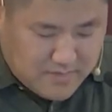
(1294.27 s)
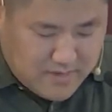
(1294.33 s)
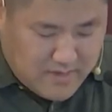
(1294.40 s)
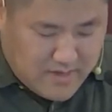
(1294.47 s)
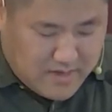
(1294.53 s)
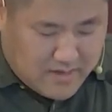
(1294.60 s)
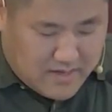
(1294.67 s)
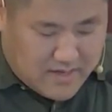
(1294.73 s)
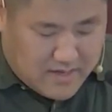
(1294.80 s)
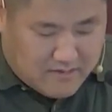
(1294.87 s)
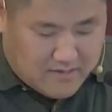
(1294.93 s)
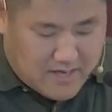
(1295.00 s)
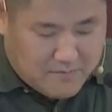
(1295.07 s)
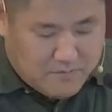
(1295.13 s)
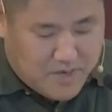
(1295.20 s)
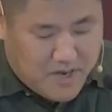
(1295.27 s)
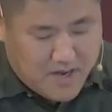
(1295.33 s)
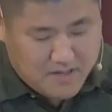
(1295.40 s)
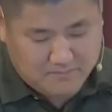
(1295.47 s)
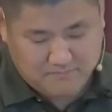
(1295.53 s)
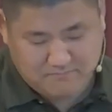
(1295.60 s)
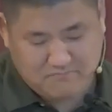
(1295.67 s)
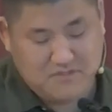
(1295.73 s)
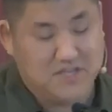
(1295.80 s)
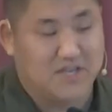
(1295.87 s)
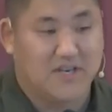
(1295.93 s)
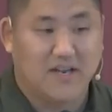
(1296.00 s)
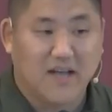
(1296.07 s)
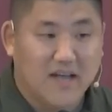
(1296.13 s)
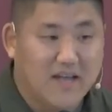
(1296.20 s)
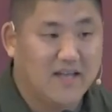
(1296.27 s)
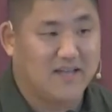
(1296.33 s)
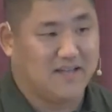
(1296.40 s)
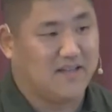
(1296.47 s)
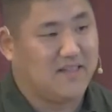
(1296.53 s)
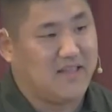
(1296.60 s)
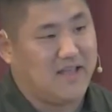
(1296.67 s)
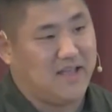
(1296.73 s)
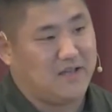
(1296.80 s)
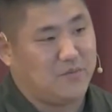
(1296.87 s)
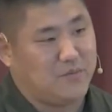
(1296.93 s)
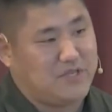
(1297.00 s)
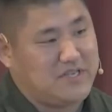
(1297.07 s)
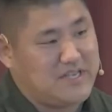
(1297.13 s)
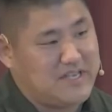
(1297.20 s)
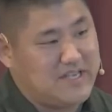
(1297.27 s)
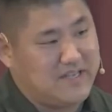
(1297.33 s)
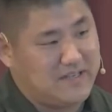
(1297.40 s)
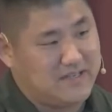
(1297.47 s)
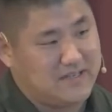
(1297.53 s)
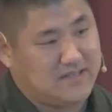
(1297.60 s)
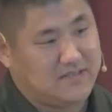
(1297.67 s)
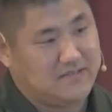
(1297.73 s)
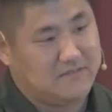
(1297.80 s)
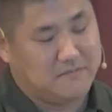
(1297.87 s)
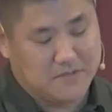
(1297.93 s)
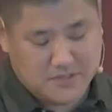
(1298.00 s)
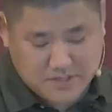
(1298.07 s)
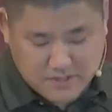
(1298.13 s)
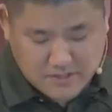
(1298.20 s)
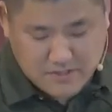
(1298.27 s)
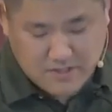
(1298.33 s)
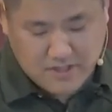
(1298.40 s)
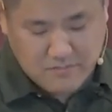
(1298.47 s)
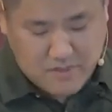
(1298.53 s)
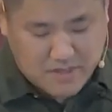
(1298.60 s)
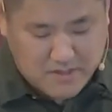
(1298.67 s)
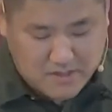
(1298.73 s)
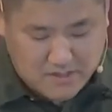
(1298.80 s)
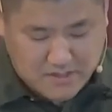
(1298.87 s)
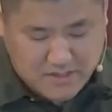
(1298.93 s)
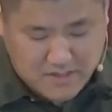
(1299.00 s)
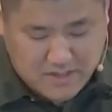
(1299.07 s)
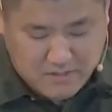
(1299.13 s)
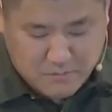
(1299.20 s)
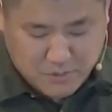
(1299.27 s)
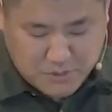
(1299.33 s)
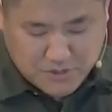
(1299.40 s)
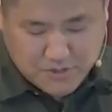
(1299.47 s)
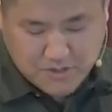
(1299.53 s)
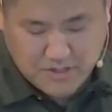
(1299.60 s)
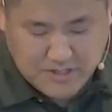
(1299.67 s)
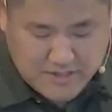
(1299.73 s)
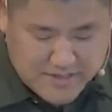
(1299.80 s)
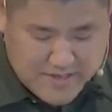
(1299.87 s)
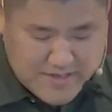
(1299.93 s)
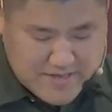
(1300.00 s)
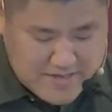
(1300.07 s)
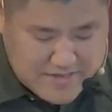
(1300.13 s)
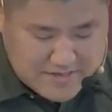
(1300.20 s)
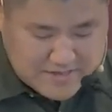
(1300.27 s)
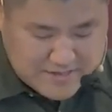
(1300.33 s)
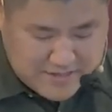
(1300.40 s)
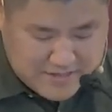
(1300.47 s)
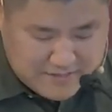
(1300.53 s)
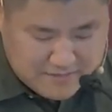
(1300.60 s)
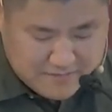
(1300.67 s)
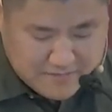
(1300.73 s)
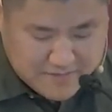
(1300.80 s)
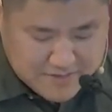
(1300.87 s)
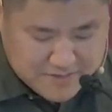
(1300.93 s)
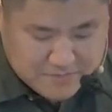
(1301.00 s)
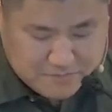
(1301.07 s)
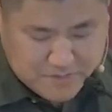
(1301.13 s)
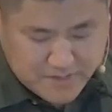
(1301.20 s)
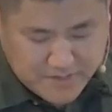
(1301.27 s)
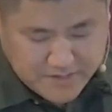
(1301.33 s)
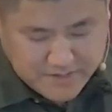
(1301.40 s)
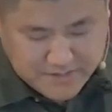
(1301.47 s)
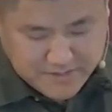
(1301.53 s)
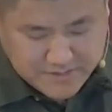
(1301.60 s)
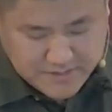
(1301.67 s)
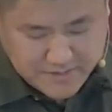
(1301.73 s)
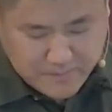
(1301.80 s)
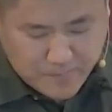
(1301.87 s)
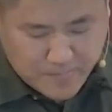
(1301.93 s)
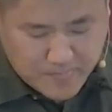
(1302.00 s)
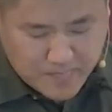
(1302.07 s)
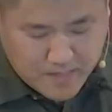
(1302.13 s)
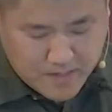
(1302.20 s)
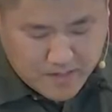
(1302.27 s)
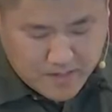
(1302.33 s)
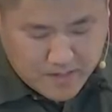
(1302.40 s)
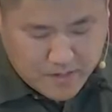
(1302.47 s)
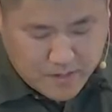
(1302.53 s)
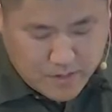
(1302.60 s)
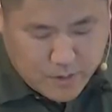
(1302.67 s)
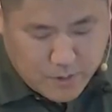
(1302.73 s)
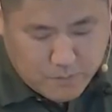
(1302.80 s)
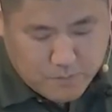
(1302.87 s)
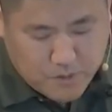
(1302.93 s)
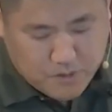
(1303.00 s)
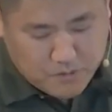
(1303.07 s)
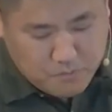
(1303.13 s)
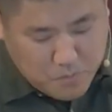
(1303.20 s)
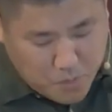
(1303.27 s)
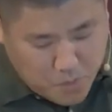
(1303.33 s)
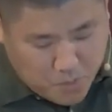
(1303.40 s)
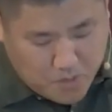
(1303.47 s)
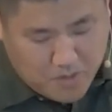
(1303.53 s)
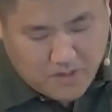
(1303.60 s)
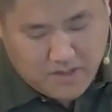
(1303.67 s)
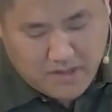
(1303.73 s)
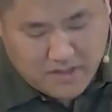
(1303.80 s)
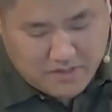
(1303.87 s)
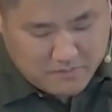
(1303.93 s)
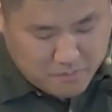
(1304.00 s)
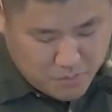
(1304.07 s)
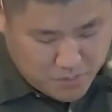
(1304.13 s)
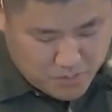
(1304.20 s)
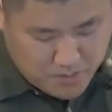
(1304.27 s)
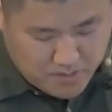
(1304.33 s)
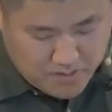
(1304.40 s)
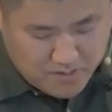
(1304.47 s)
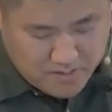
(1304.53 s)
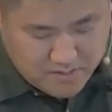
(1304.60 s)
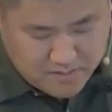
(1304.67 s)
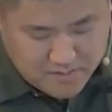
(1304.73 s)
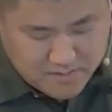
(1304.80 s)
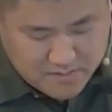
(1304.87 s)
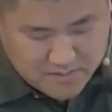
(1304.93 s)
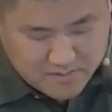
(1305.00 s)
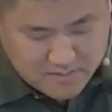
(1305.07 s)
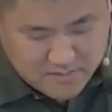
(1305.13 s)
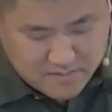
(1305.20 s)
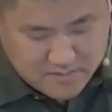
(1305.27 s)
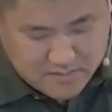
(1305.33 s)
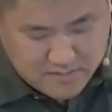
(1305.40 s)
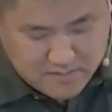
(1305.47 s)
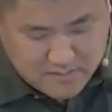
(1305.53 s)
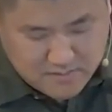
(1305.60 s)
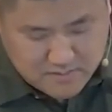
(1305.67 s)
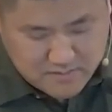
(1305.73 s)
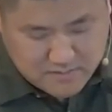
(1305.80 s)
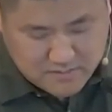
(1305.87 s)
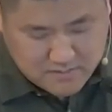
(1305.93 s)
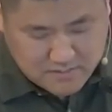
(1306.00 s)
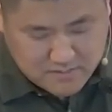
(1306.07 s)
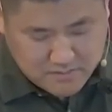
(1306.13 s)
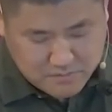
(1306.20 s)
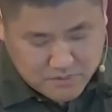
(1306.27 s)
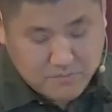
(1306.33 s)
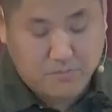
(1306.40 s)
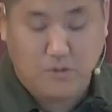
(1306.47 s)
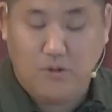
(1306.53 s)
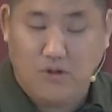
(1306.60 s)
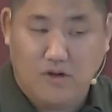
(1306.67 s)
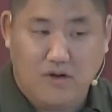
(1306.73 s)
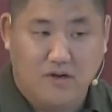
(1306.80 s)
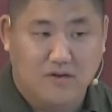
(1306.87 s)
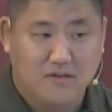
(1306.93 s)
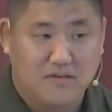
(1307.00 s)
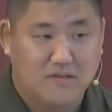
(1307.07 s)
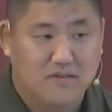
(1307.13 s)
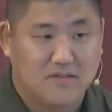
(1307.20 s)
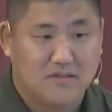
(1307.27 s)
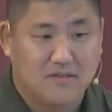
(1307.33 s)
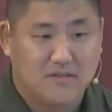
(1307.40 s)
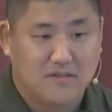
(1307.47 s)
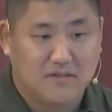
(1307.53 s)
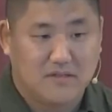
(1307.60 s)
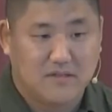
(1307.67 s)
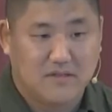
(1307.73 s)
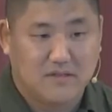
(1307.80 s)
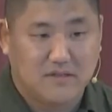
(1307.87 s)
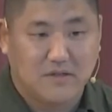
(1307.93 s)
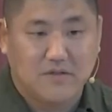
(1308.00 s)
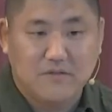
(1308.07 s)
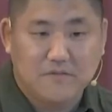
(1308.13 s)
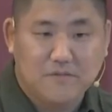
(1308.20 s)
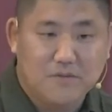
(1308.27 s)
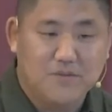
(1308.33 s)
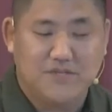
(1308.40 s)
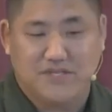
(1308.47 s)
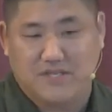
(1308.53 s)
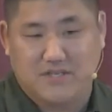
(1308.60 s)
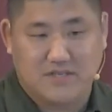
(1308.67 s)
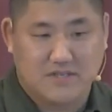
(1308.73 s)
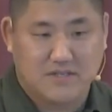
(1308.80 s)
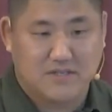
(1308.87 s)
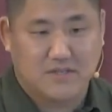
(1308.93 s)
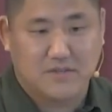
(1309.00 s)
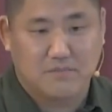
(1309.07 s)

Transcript: 어쩌면 새로운 우상이 되었습니다. 물론 우리에게 정신적으로, 정서적으로 안전한 공간이, 필요, 공간이 필요하다는 것을 부정하는 것은 아닙니다. 하지만 점점 더 사람들은